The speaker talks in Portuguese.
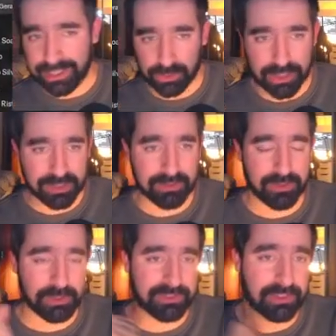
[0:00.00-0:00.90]
a toda esta
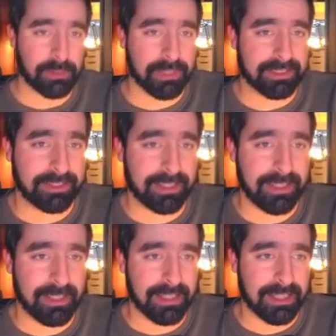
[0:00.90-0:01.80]
informação que aparece
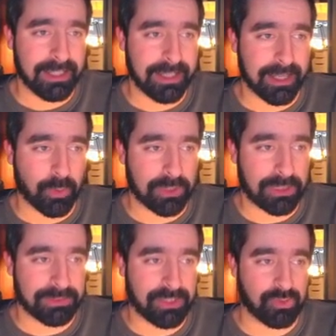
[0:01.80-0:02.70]
aqui uh, quando
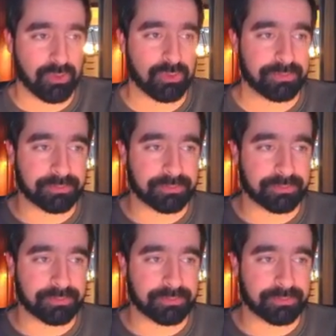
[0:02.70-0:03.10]
estamos em jogo.